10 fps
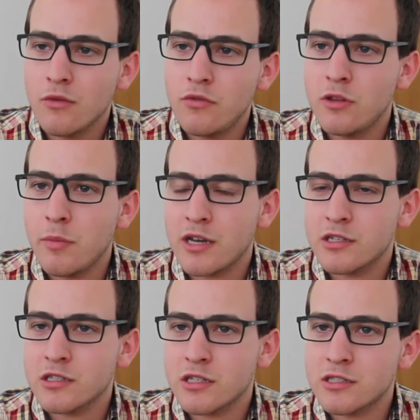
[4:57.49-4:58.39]
20
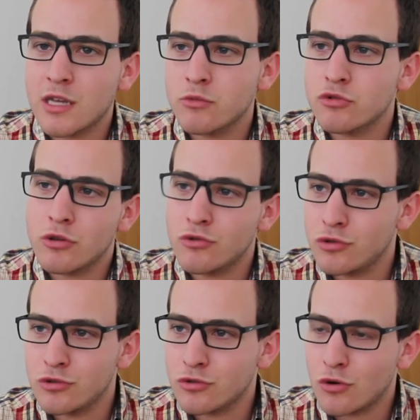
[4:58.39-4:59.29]
megas gastámos nós
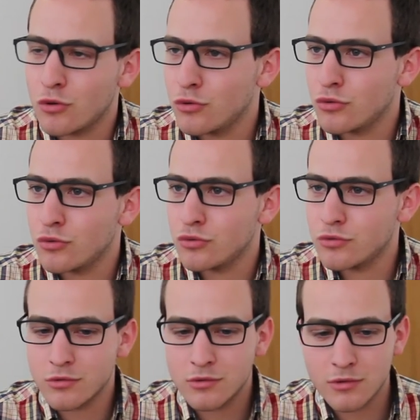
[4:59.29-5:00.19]
hoje com o
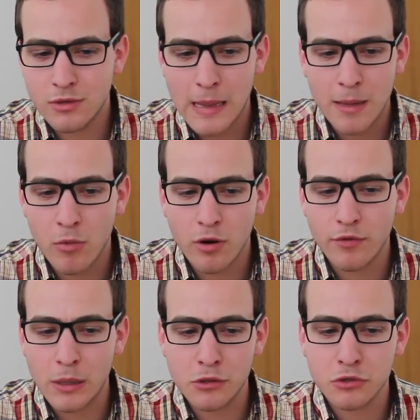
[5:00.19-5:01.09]

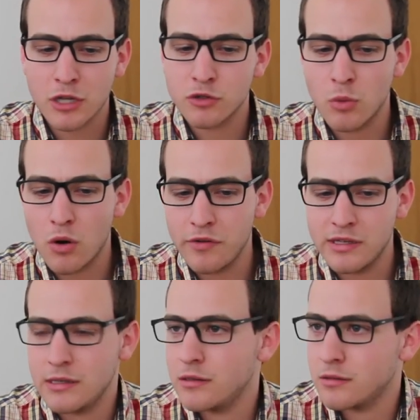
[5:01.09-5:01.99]
telemóvel e os dados móveis em